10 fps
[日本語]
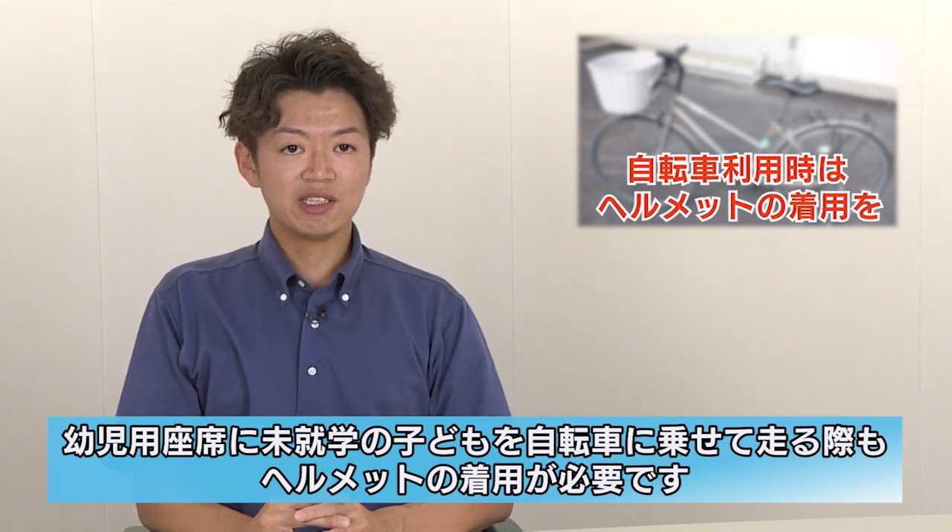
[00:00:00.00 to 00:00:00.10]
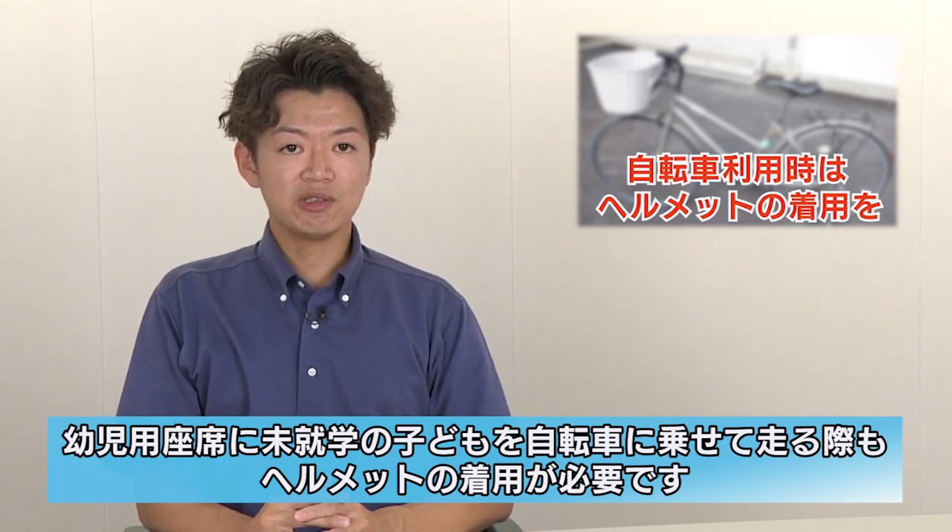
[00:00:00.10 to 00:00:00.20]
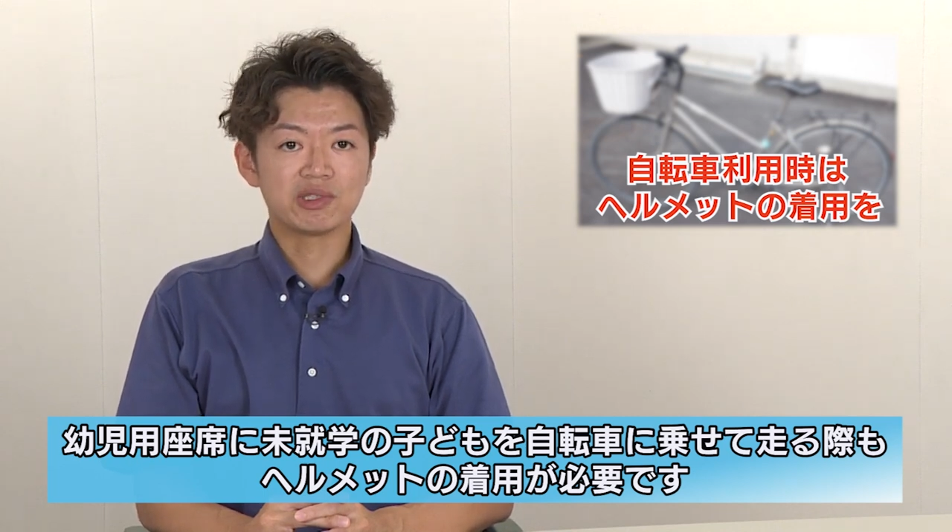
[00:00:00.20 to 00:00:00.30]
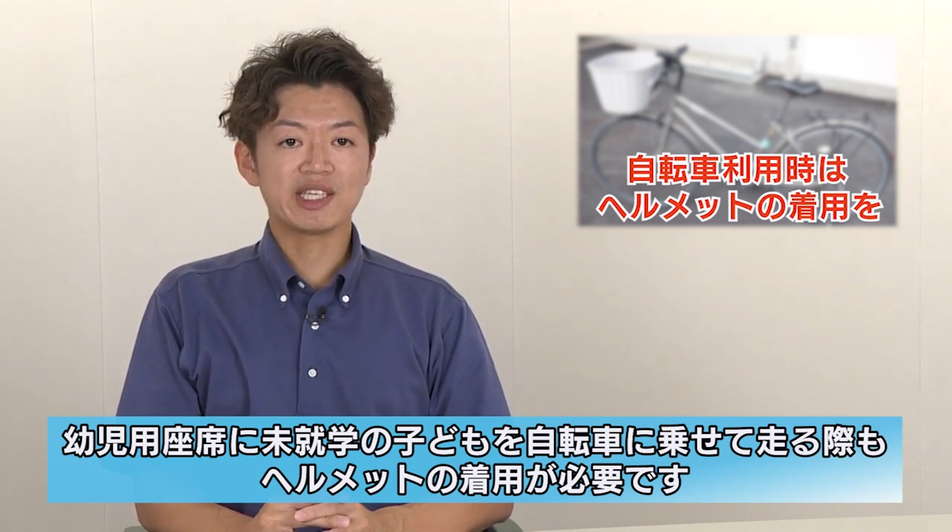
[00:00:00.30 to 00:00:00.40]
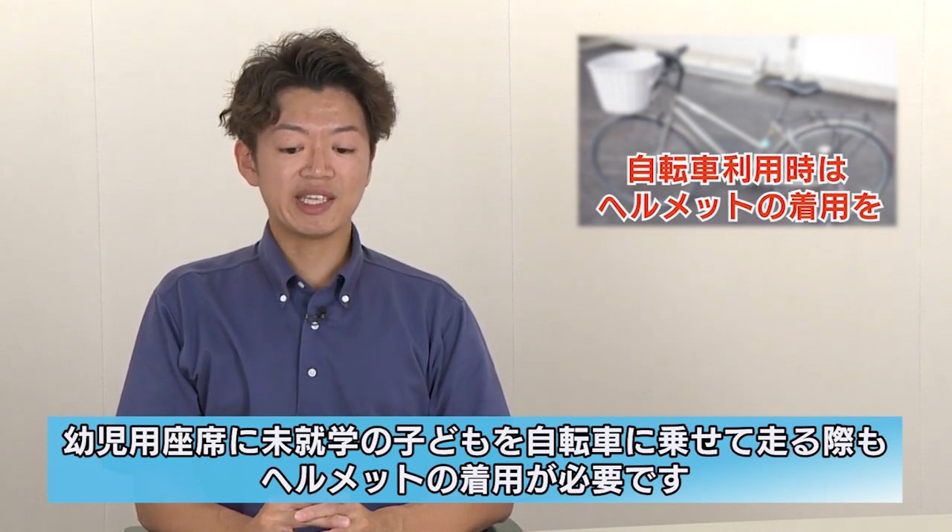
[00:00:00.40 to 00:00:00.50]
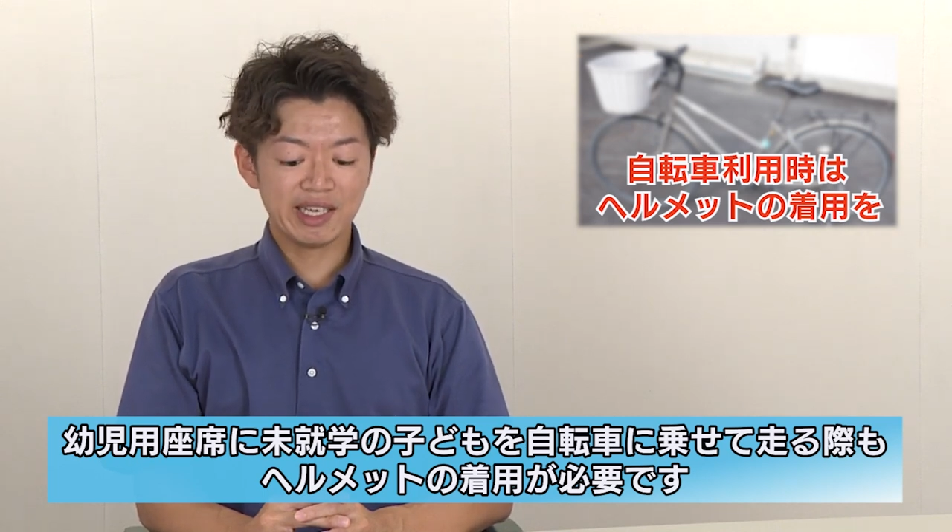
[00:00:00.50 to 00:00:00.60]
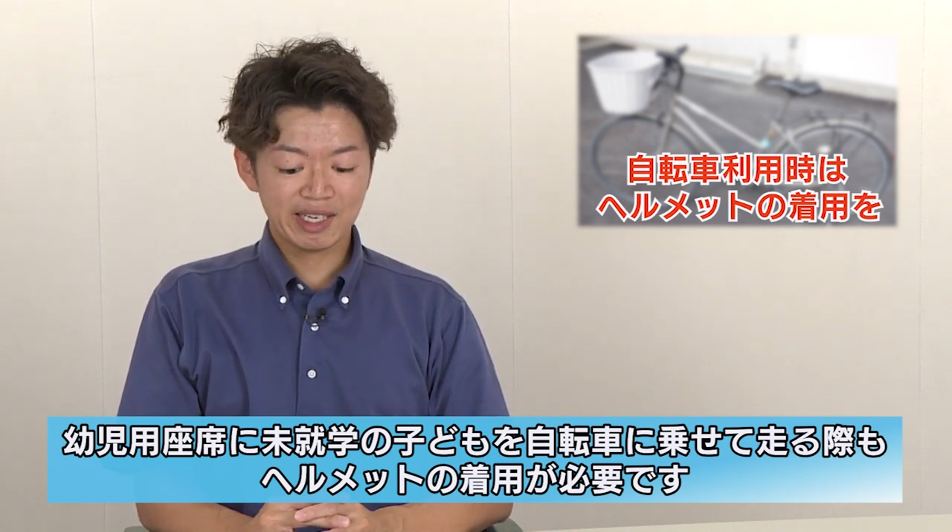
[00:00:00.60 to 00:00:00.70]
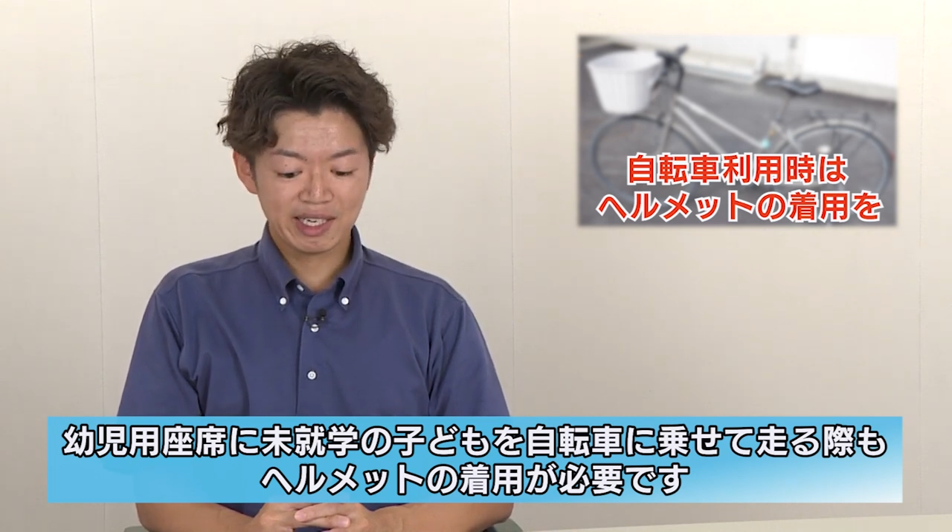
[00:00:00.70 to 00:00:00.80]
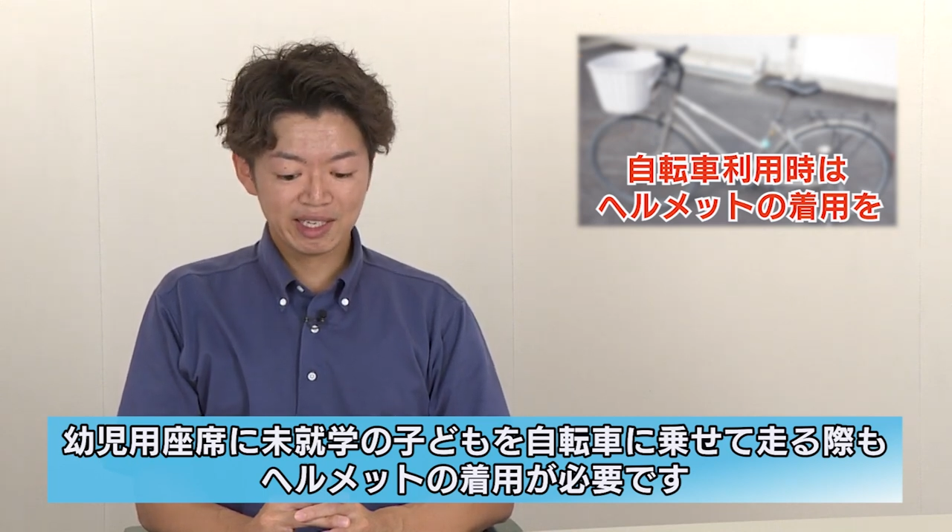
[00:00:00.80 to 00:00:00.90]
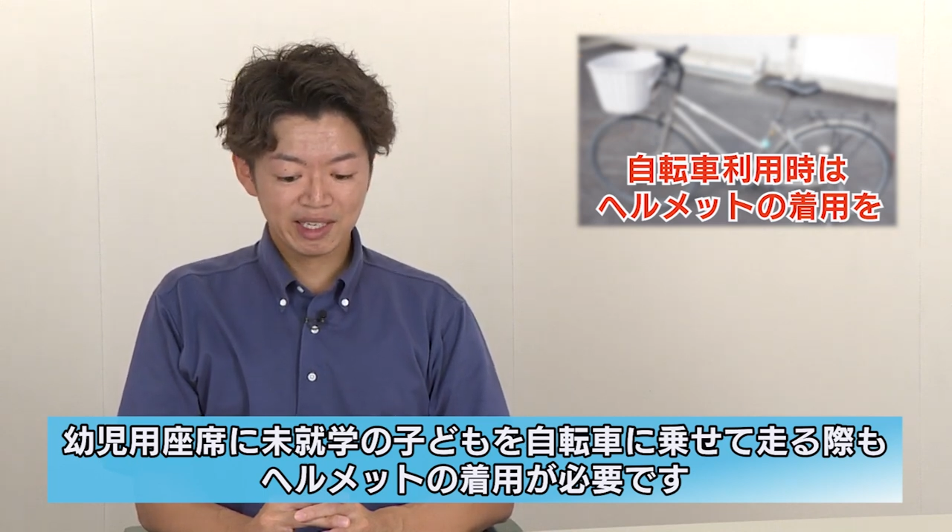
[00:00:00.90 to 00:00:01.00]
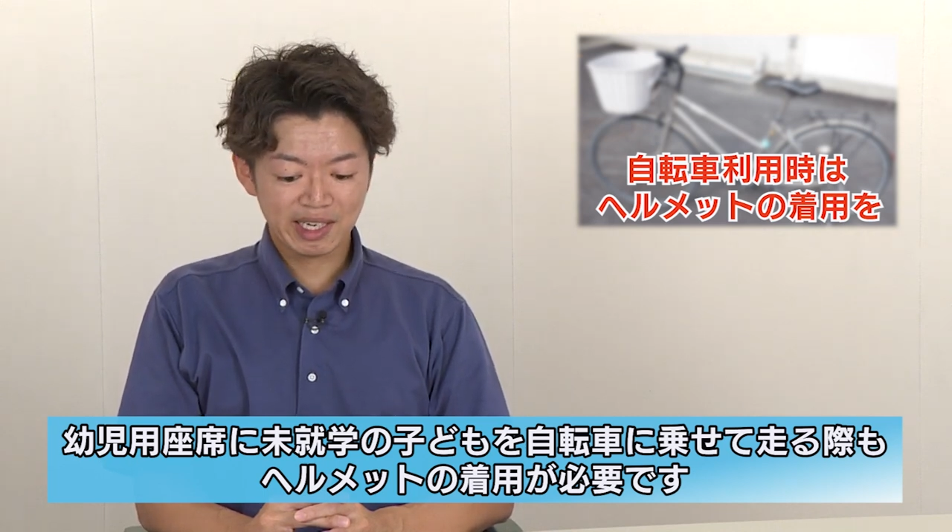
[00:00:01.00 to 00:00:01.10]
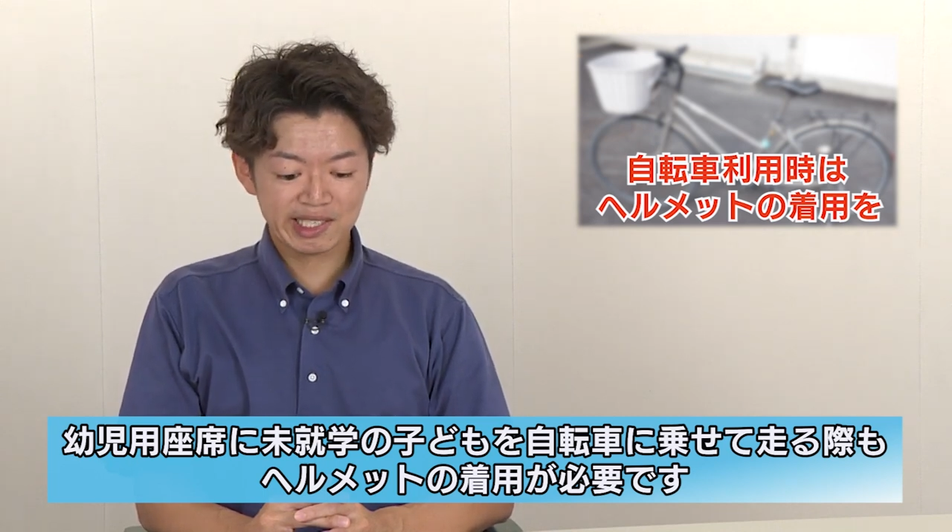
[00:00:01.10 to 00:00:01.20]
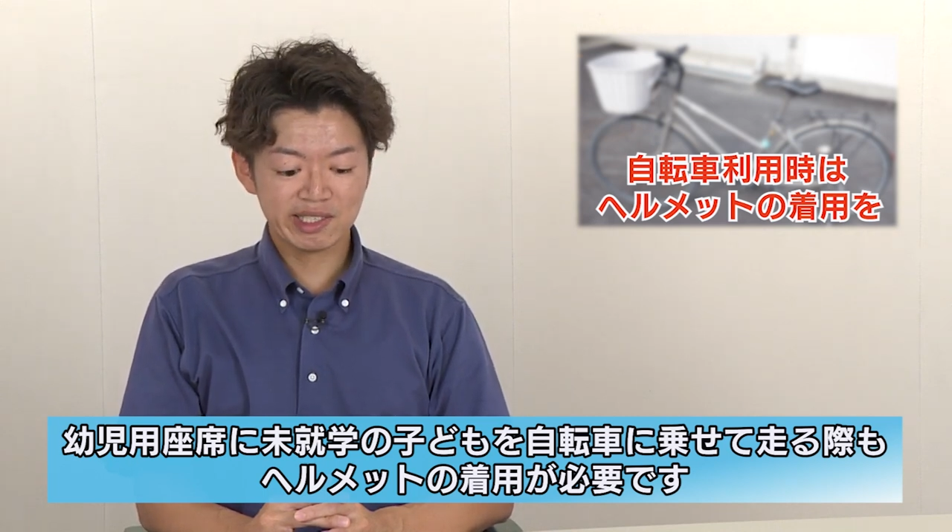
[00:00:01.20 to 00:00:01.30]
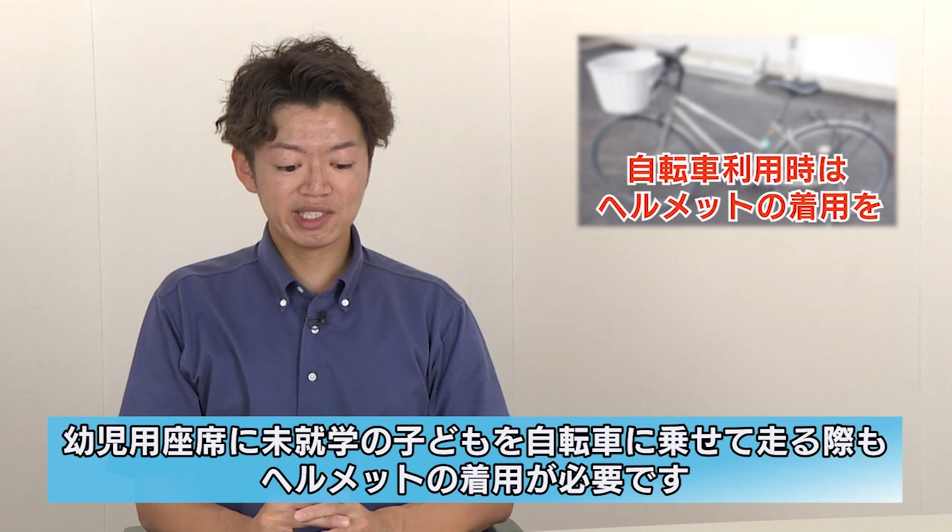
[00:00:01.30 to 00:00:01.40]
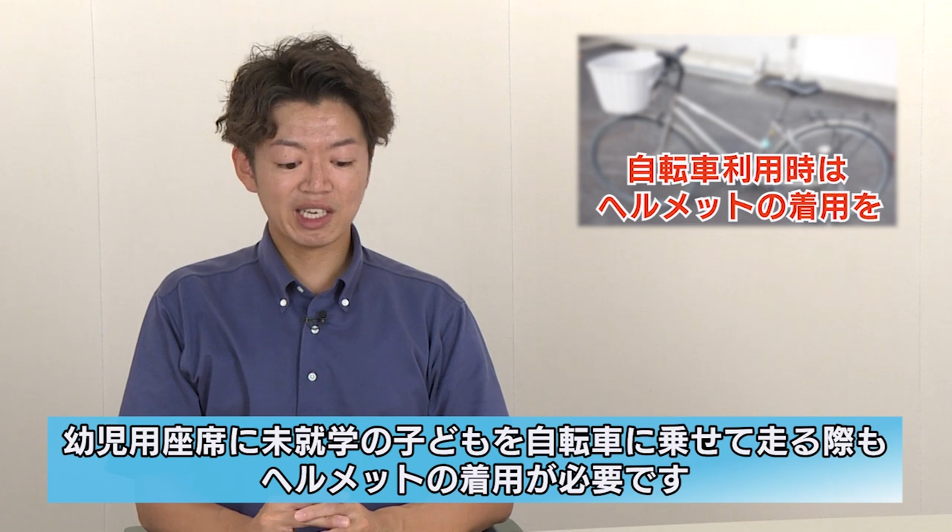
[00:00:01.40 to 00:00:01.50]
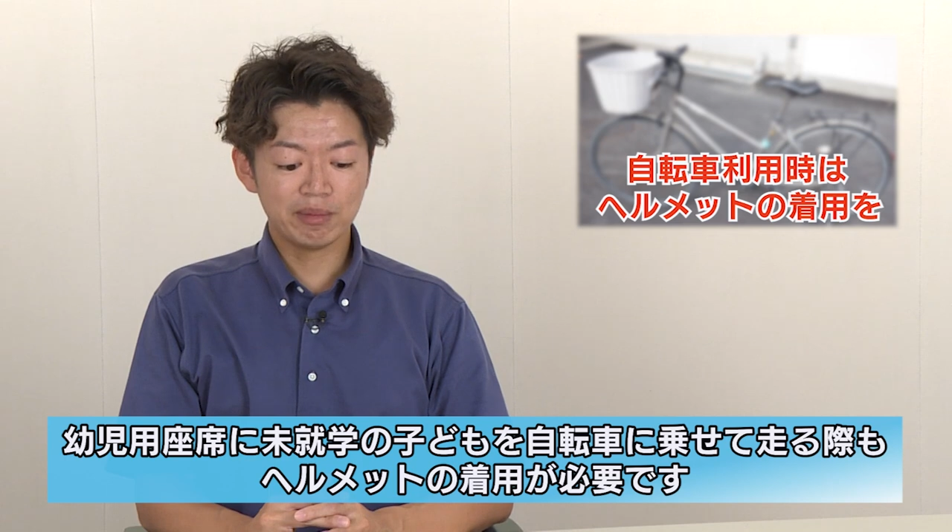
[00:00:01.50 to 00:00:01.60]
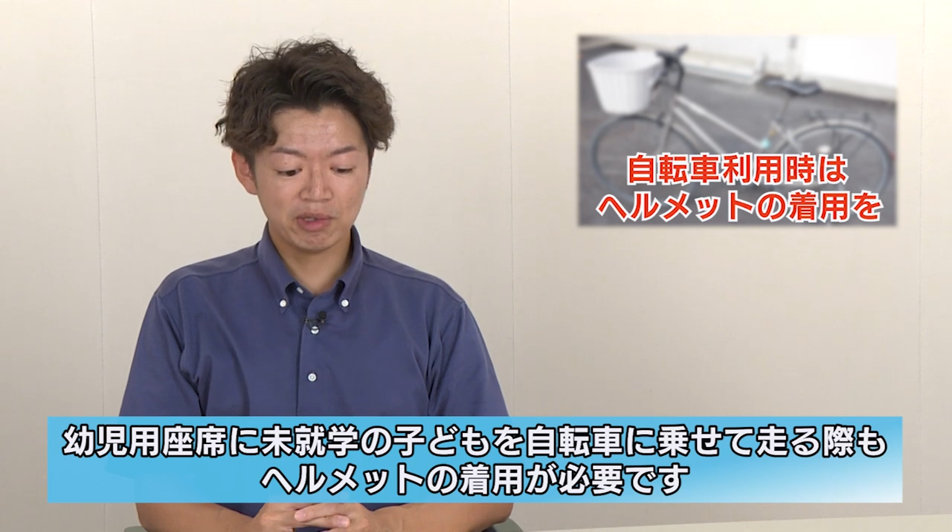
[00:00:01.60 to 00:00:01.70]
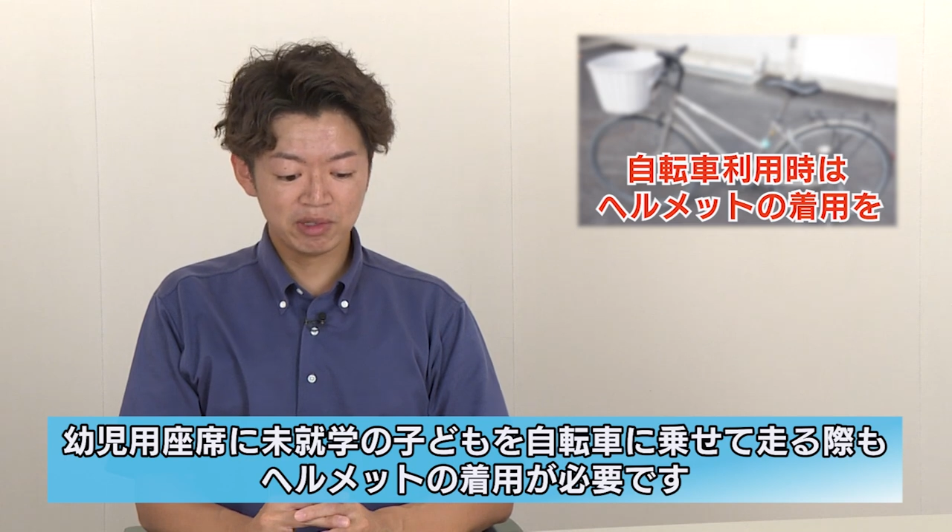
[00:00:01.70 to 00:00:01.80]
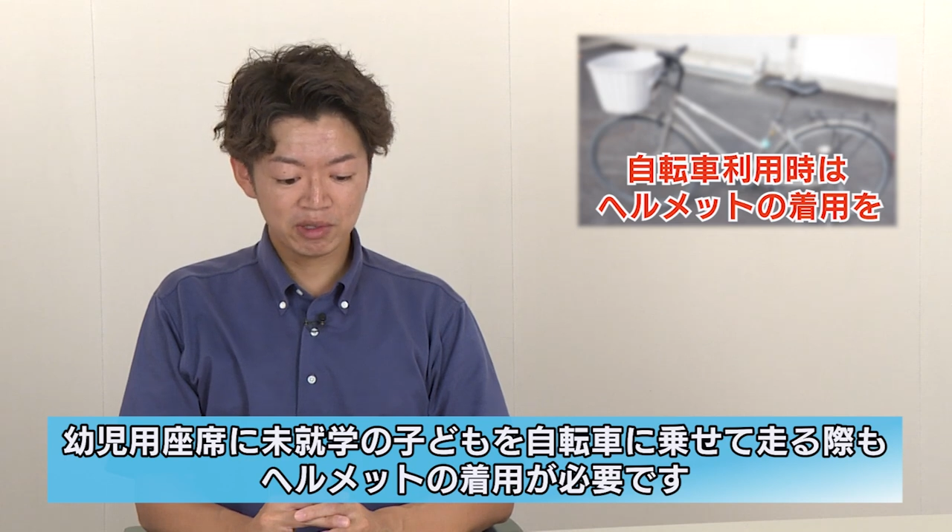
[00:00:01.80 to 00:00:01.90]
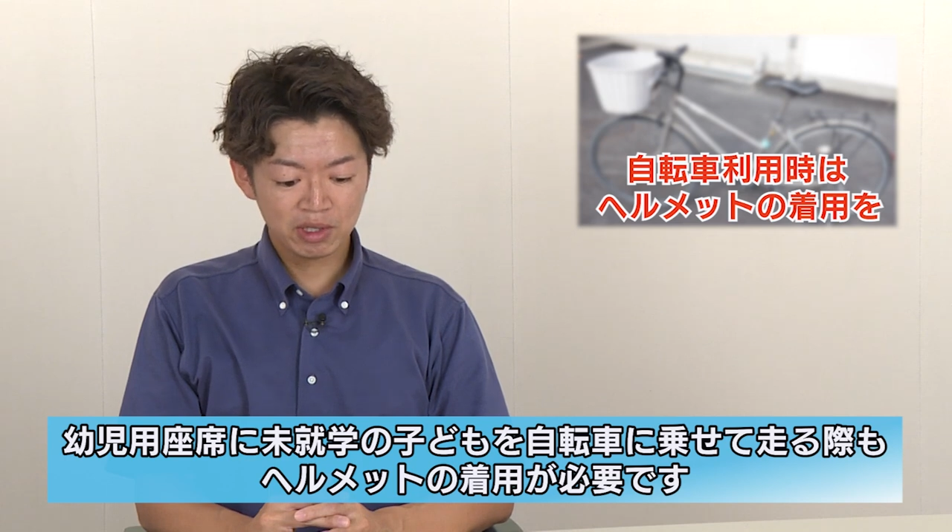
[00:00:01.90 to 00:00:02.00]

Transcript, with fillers: 乗せて走る際も